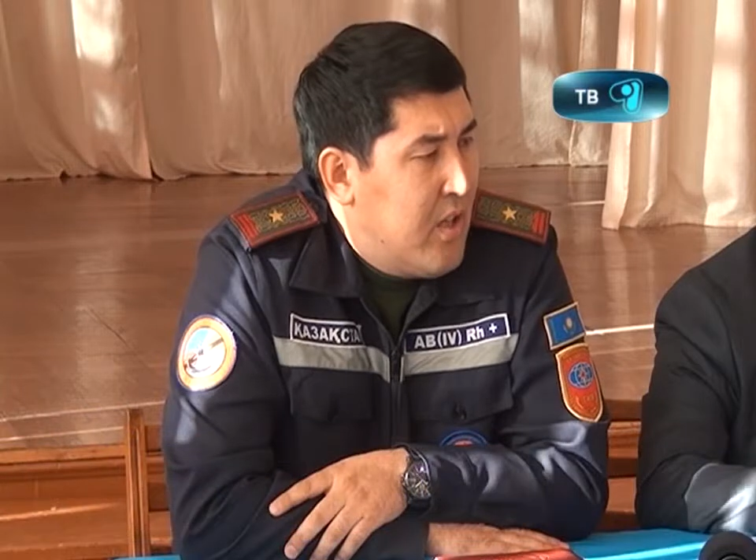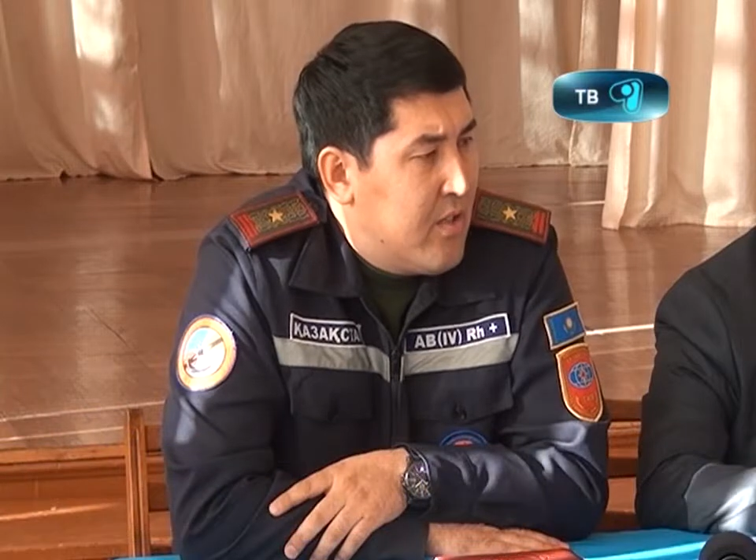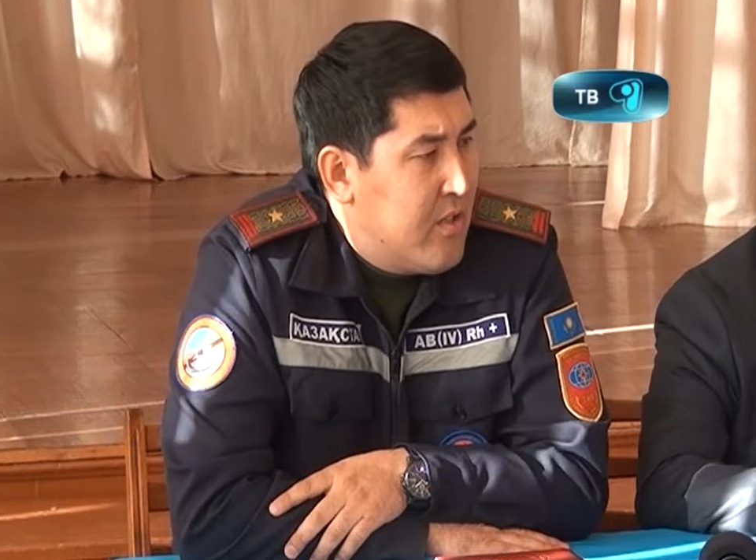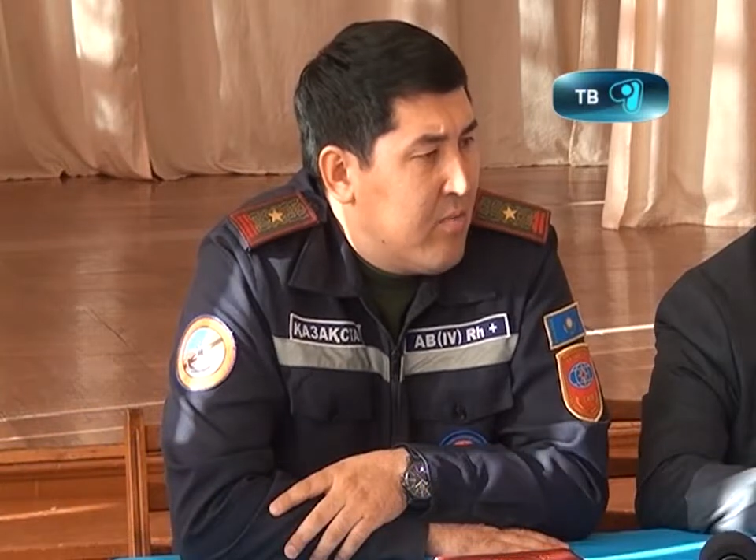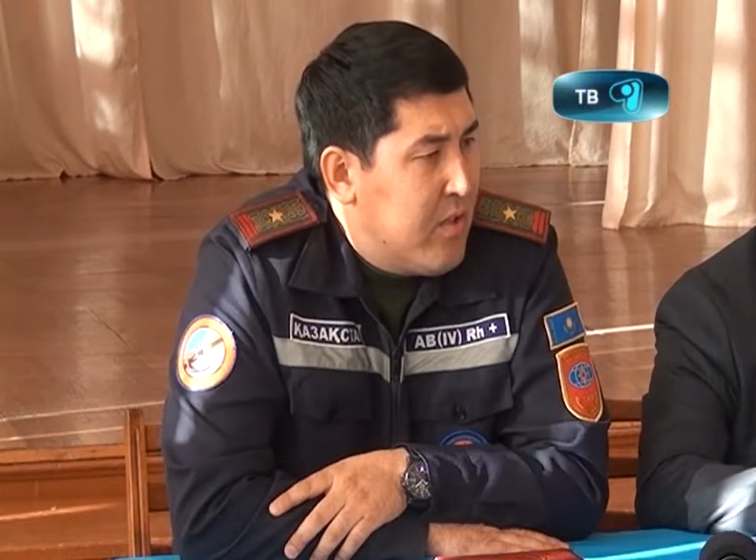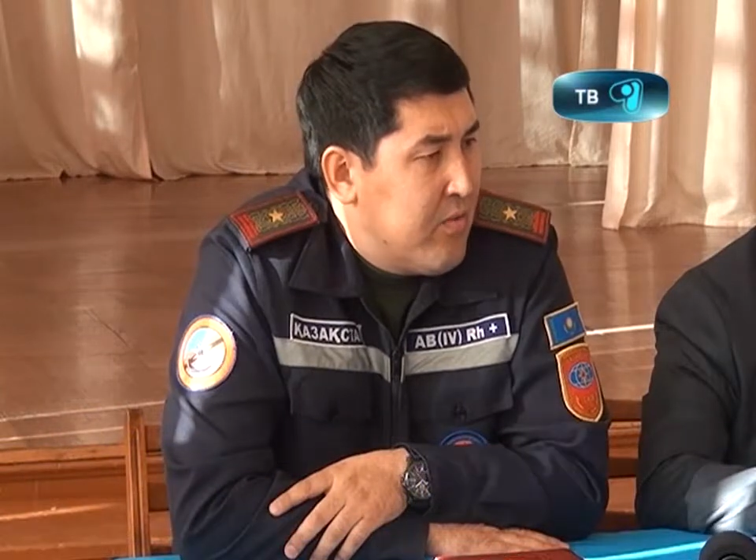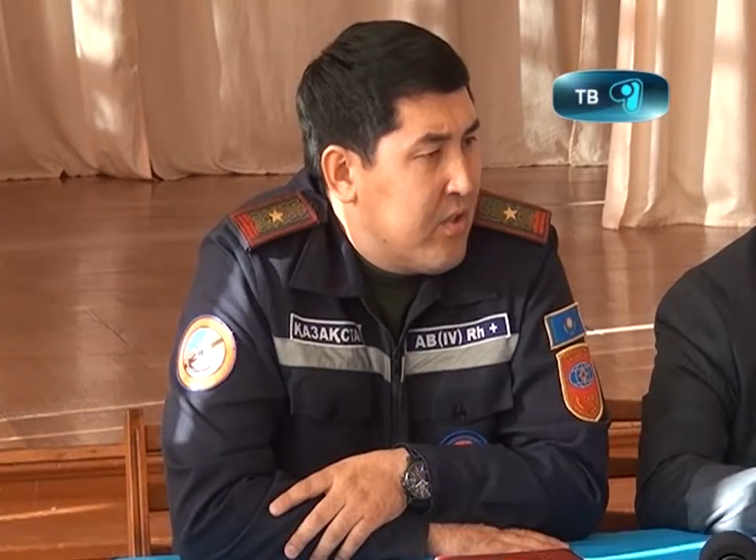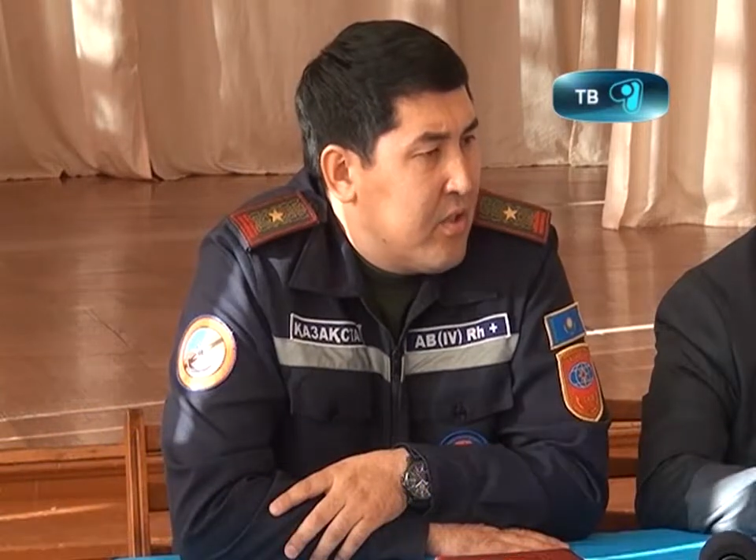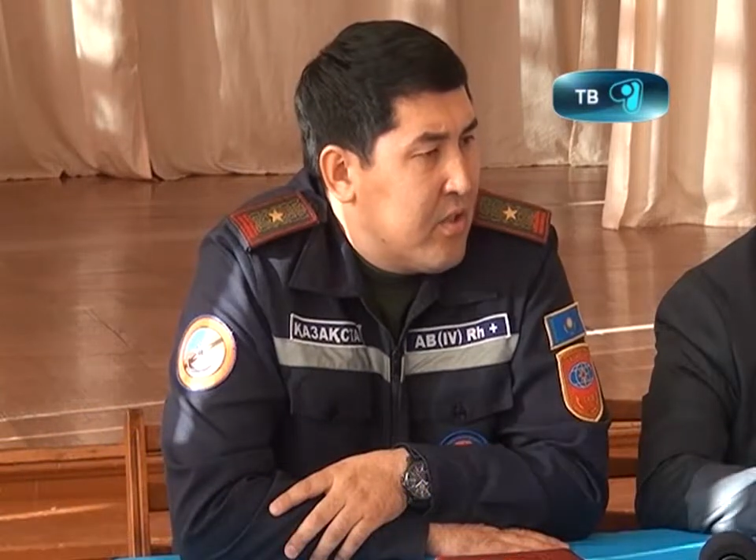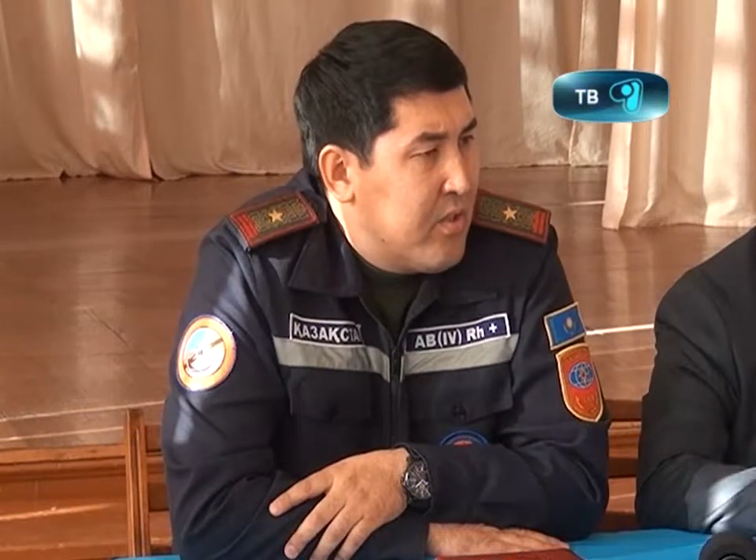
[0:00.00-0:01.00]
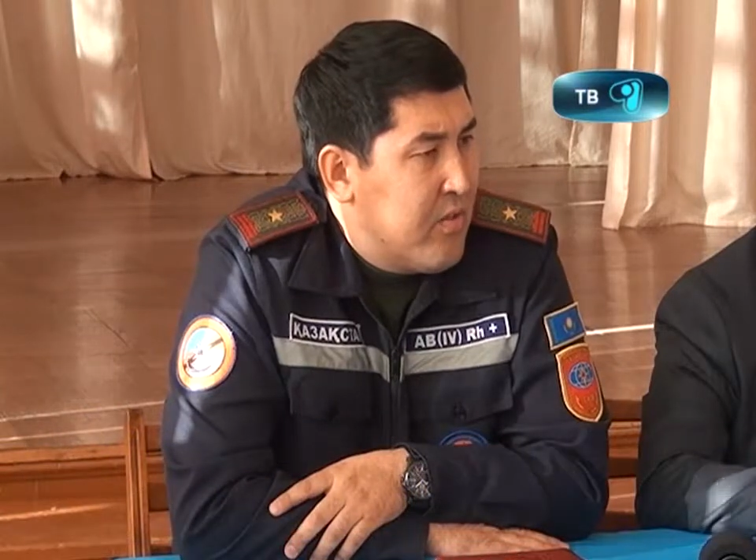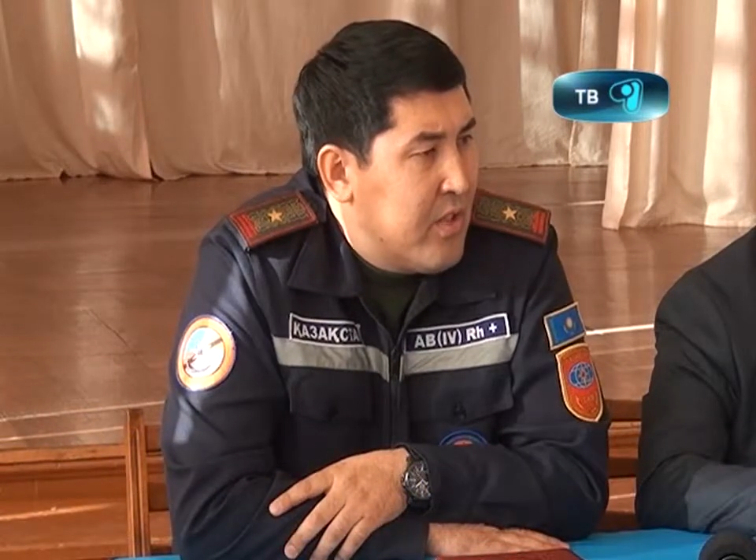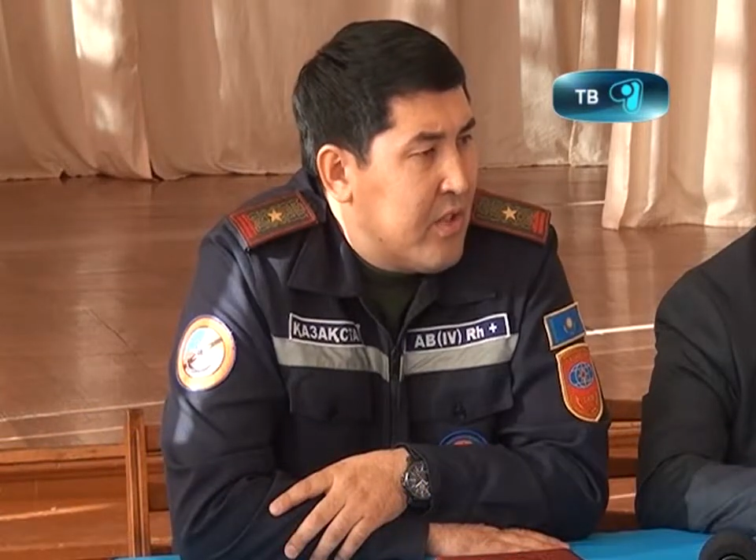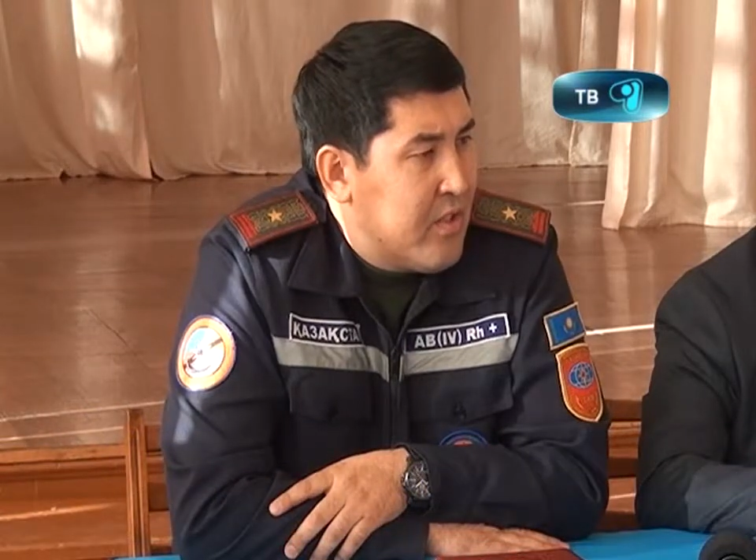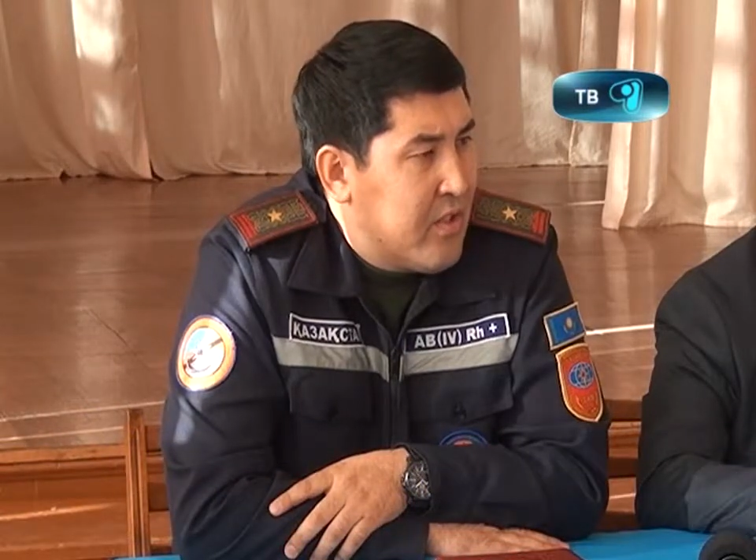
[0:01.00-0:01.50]

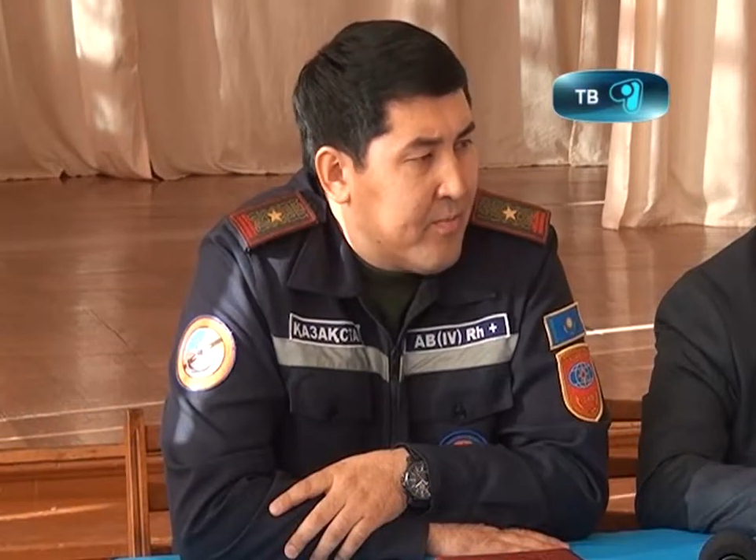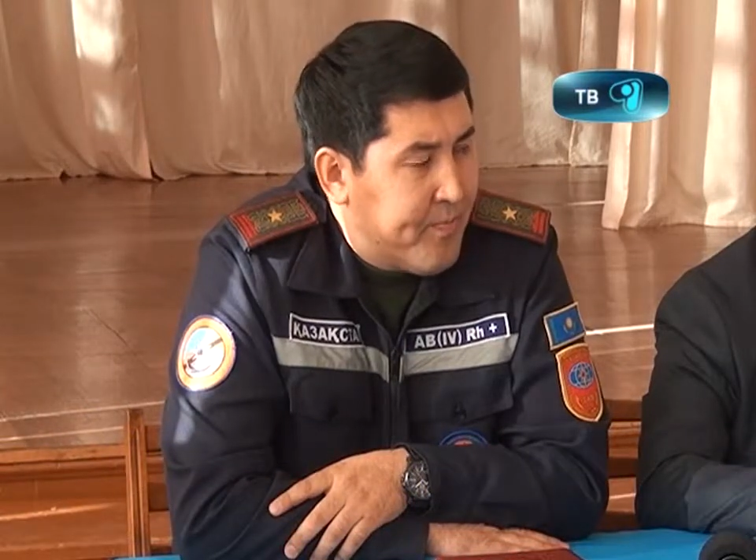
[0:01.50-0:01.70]
«Зима-2012».